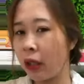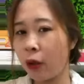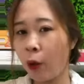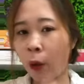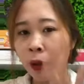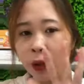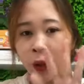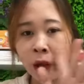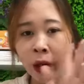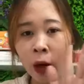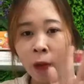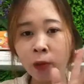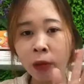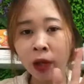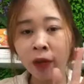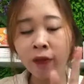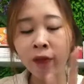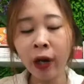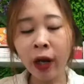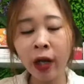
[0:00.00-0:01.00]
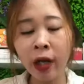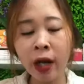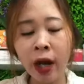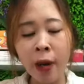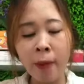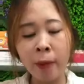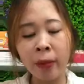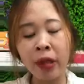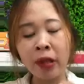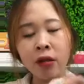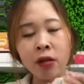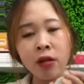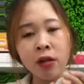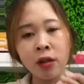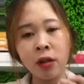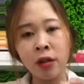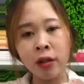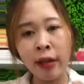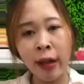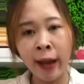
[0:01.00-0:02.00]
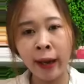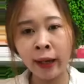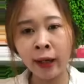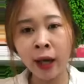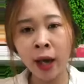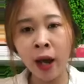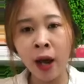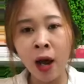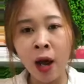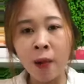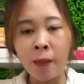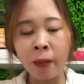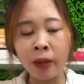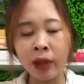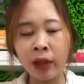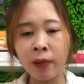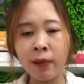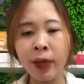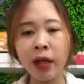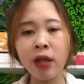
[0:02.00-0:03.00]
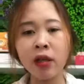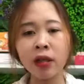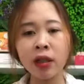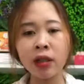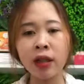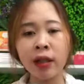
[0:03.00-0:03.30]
hoàn toàn không tính phí mình vừa được thư giãn nè mình vừa biết được cái